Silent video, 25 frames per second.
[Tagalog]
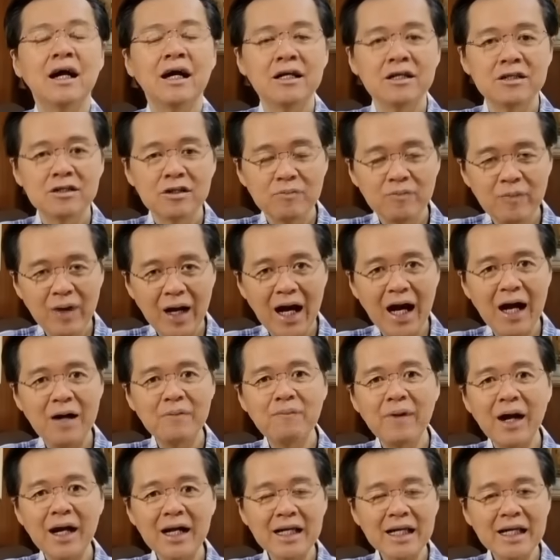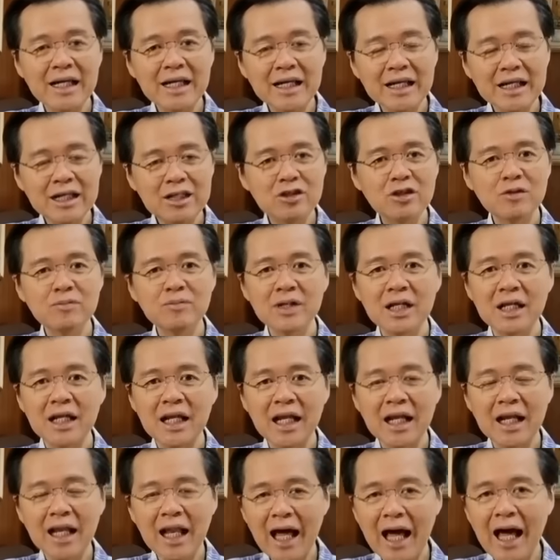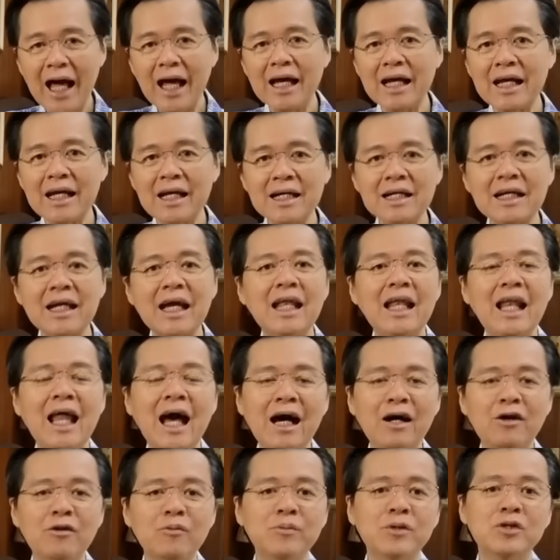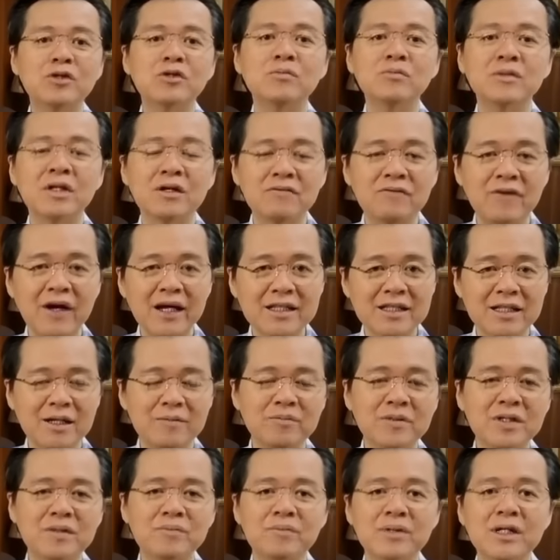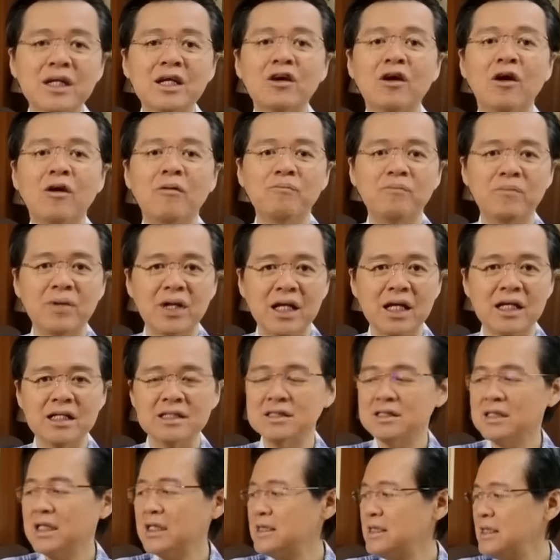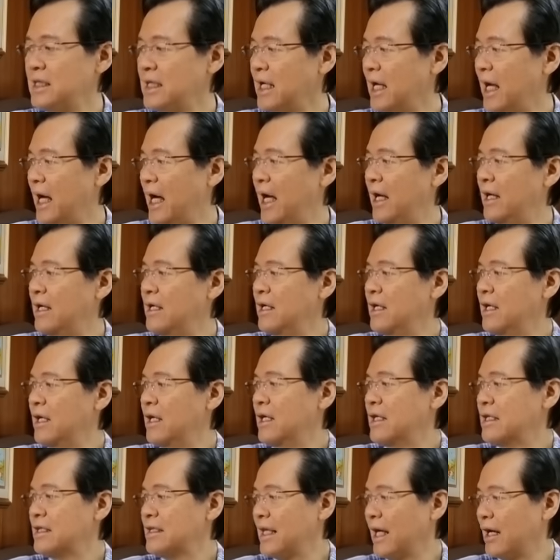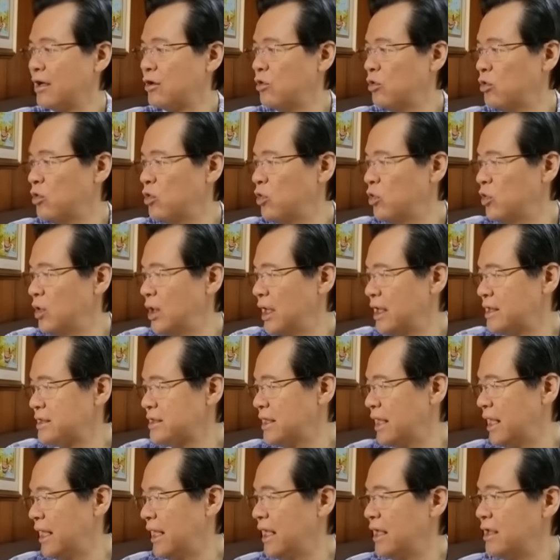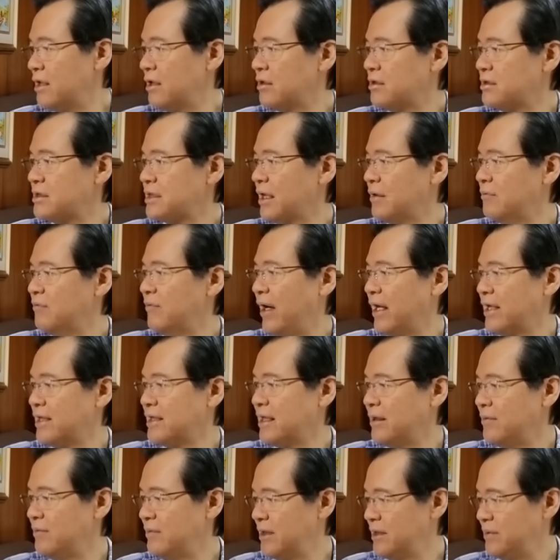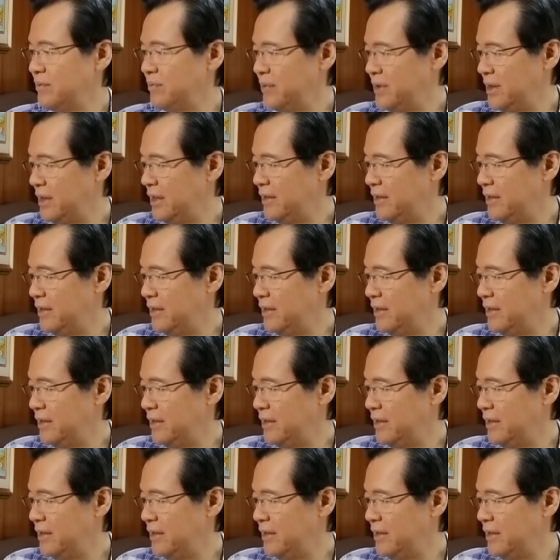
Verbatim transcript: Yung mga manginginom na lalaki, kailangan uminom ng vitamin B complex. Kasi nga, nagkukulang sila yan, oh, eh, sa vitamin B.